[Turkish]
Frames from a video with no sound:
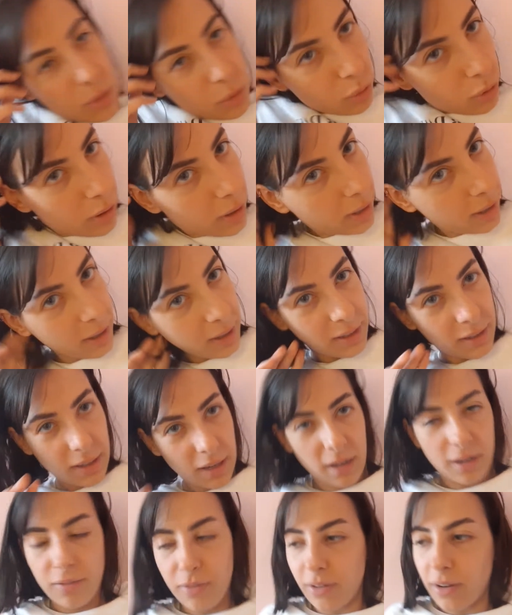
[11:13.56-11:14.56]
o
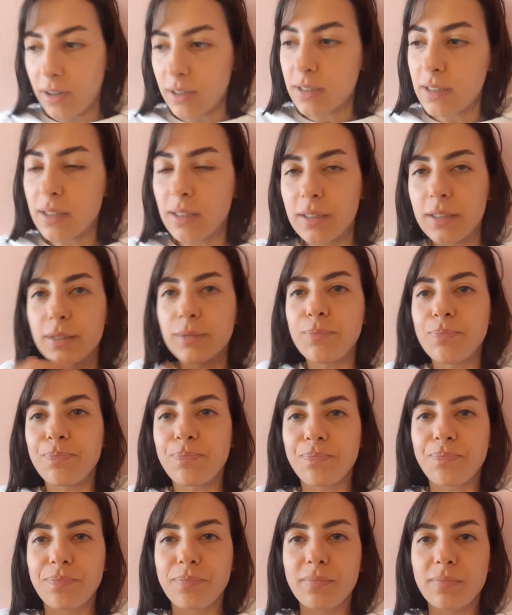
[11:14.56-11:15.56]
heykel faslı
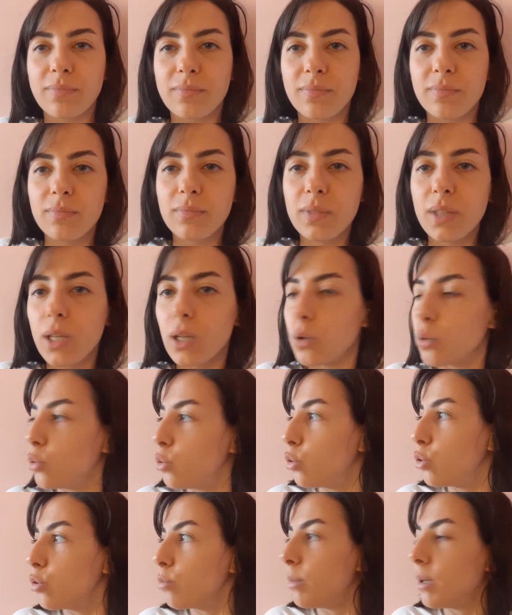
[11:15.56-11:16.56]

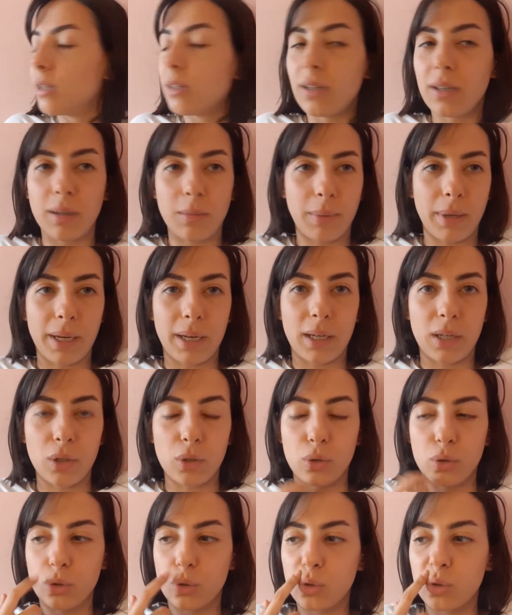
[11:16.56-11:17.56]
kurumalarını
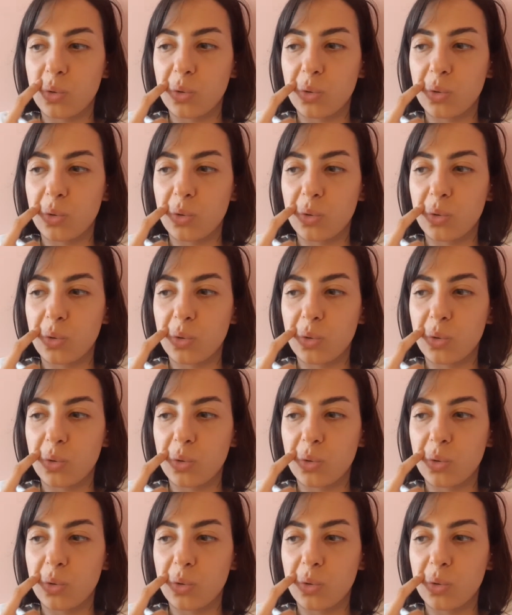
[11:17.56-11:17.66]
bekliyoruz.